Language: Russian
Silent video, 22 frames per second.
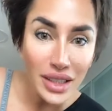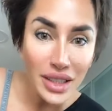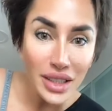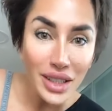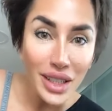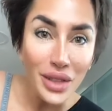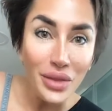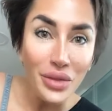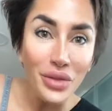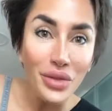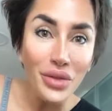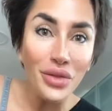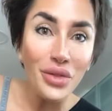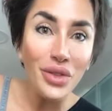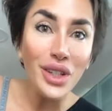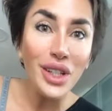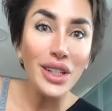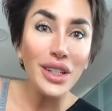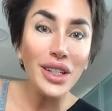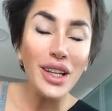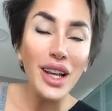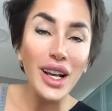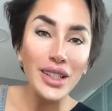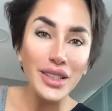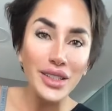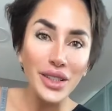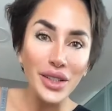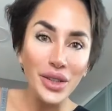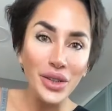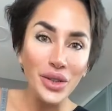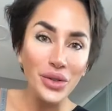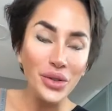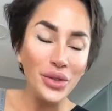точнее,
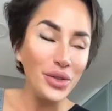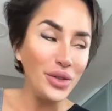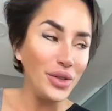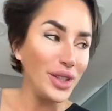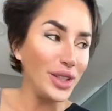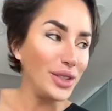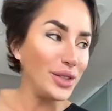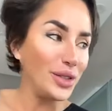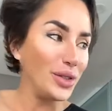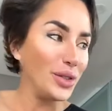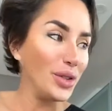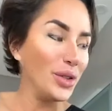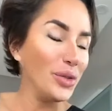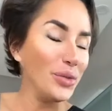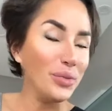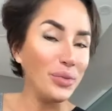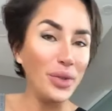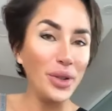вегетарианскую его версию,